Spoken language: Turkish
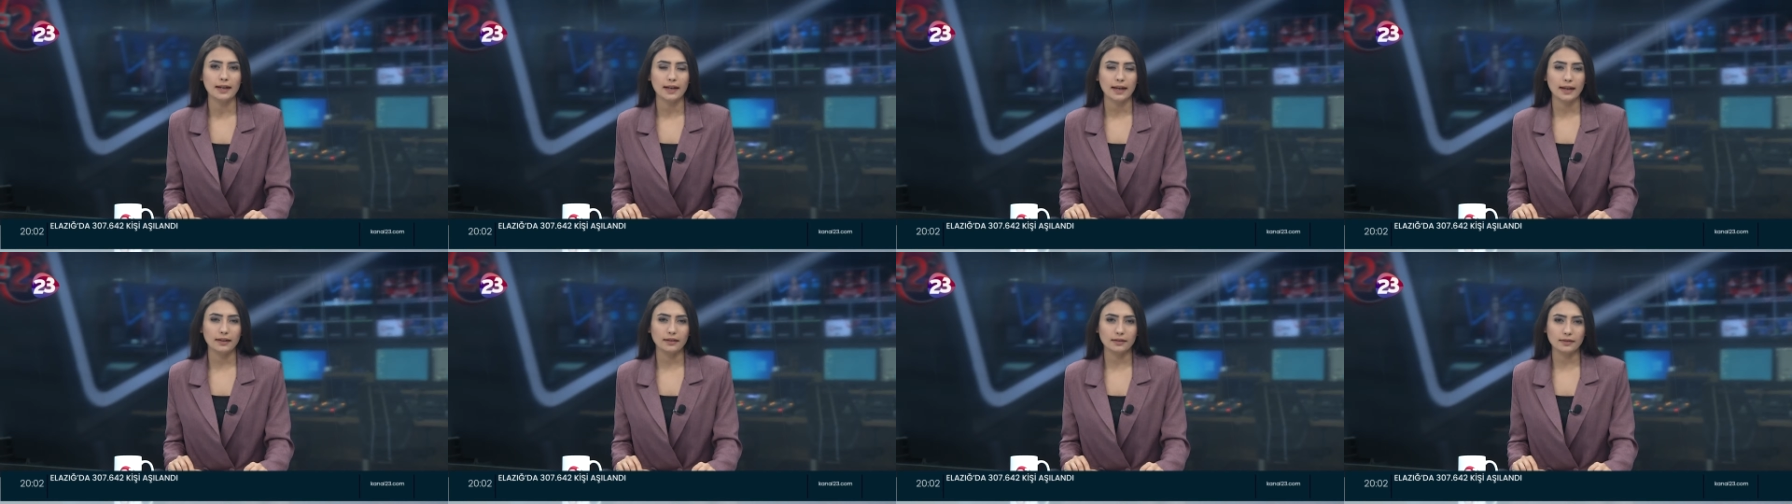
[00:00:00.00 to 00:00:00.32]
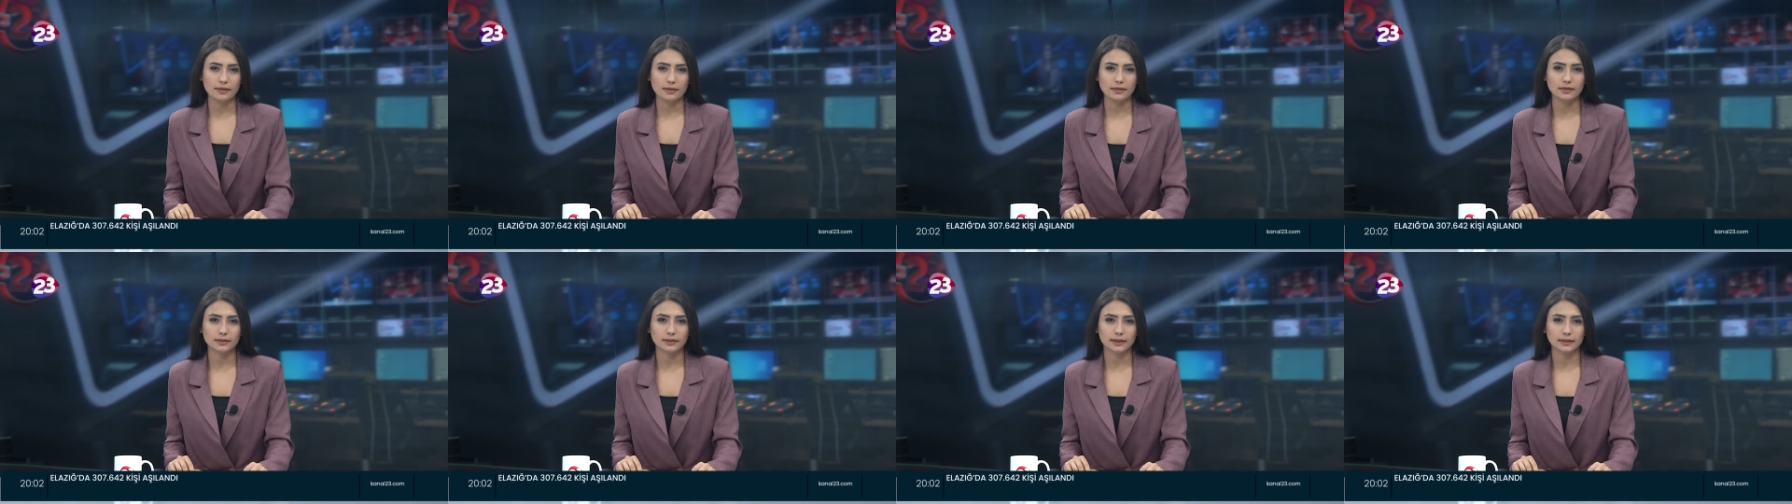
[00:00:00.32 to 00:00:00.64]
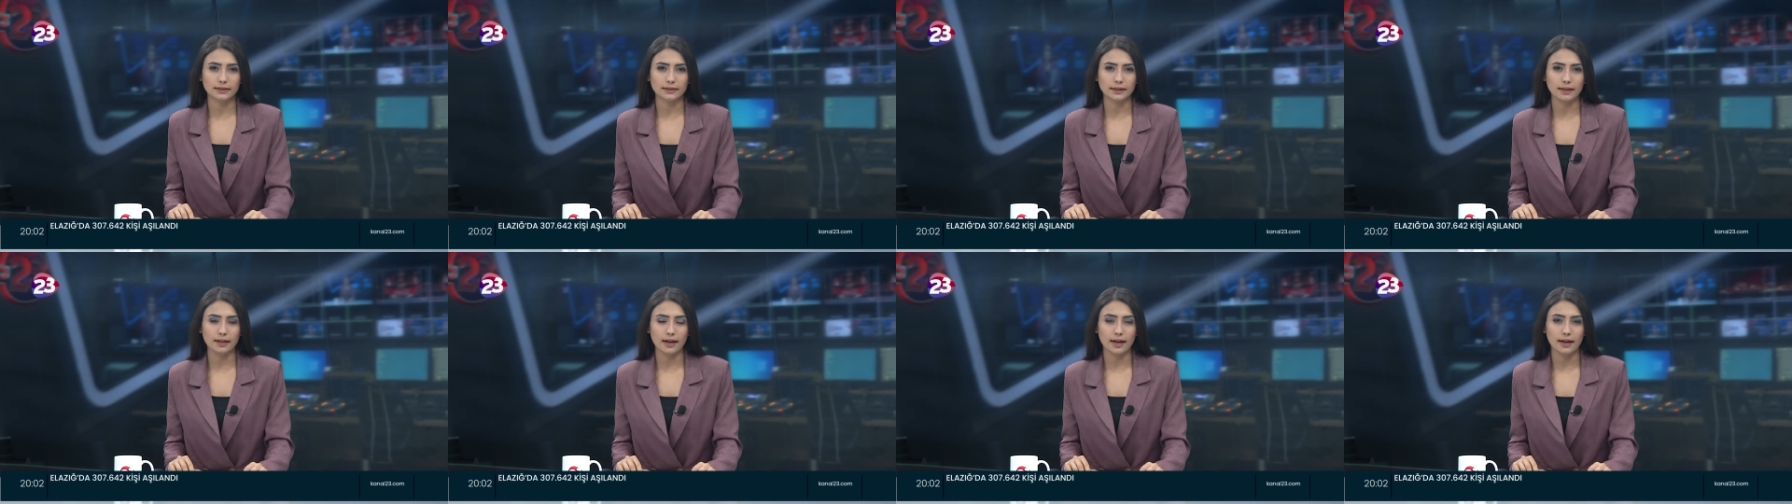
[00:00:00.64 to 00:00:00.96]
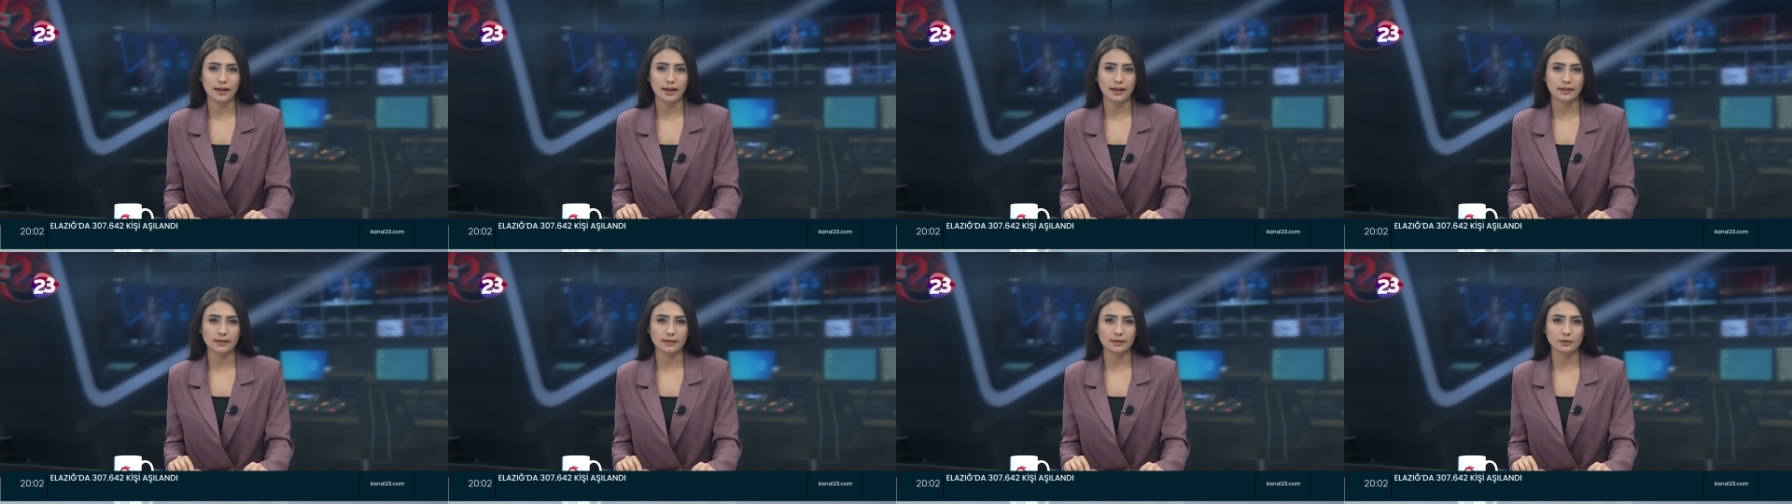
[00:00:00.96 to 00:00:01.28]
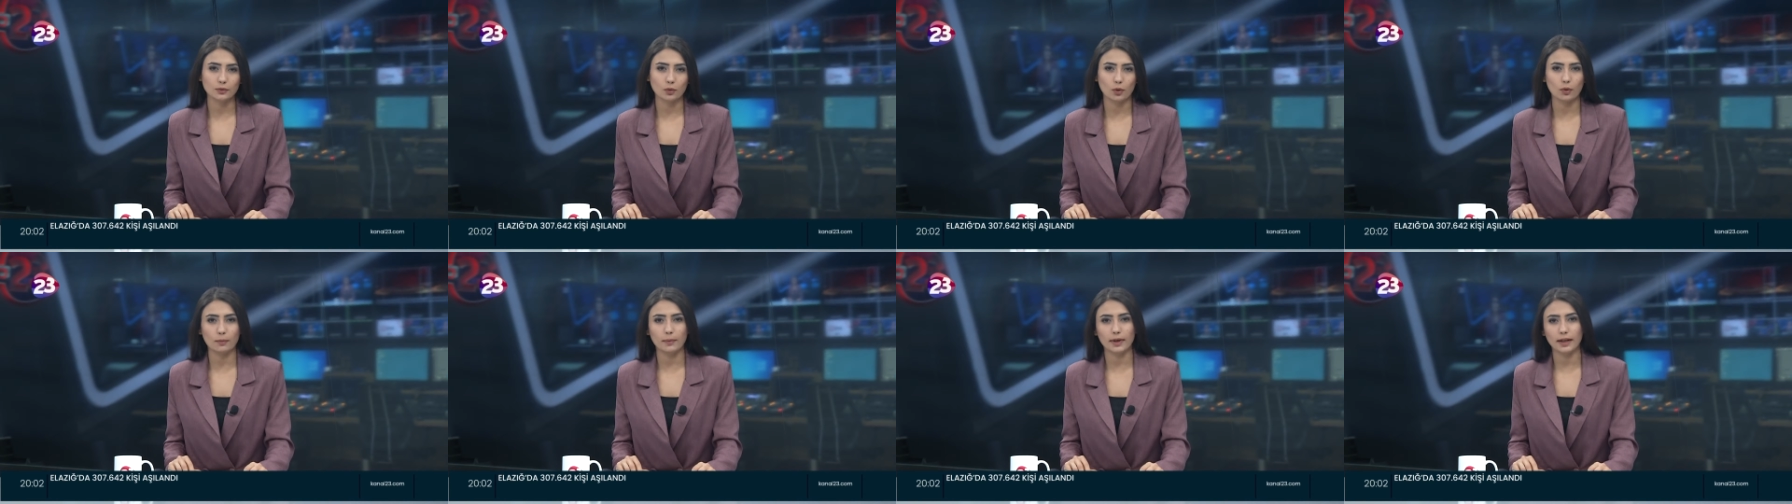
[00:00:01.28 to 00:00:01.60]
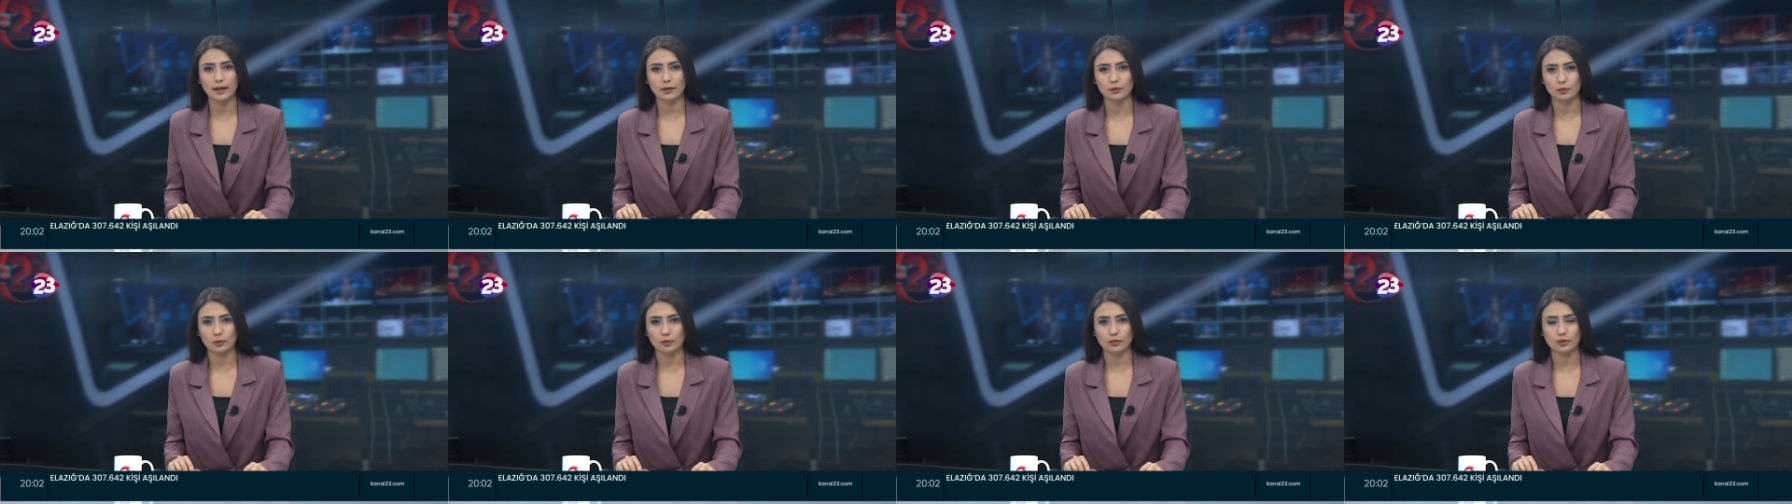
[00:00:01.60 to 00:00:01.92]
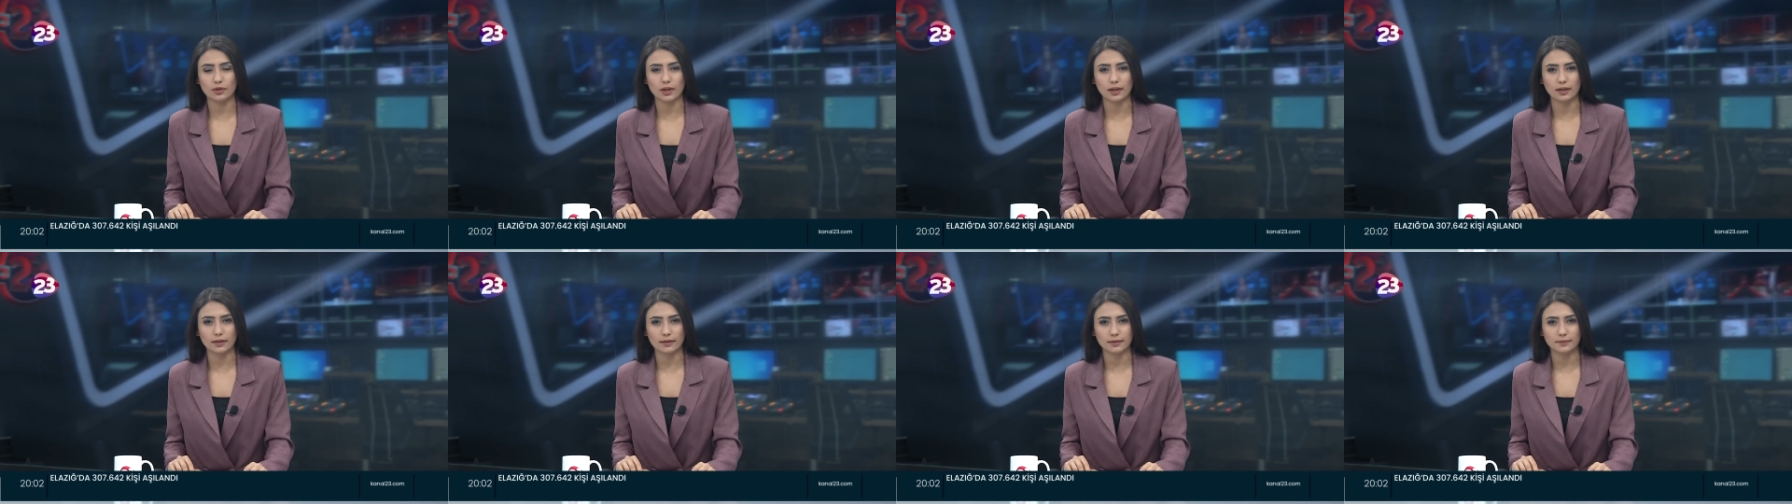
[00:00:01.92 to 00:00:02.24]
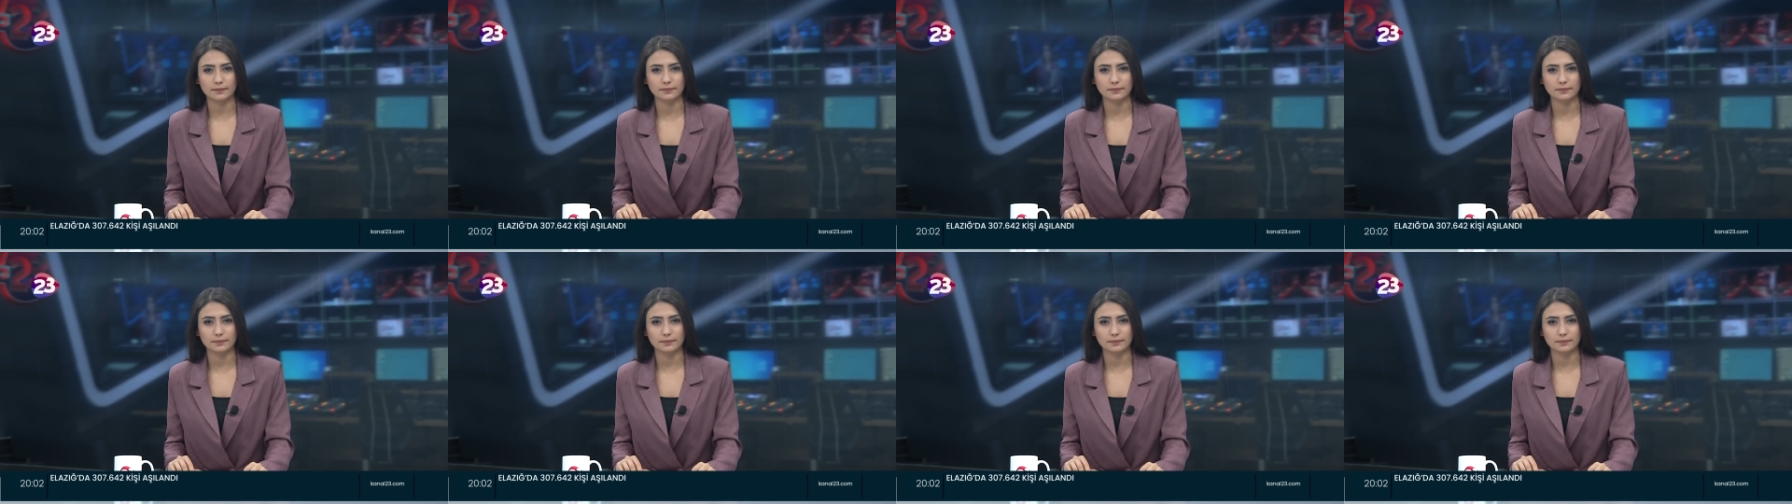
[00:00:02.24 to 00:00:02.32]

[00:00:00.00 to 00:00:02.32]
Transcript: Elazığ'da da hayat normale dönecek.